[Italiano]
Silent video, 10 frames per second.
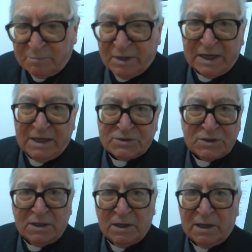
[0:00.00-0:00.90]

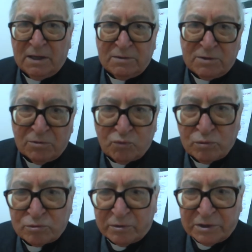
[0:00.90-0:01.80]
baresi e del
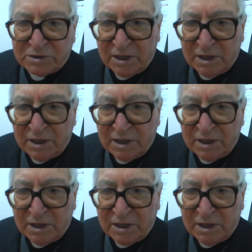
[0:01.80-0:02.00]
culto che si è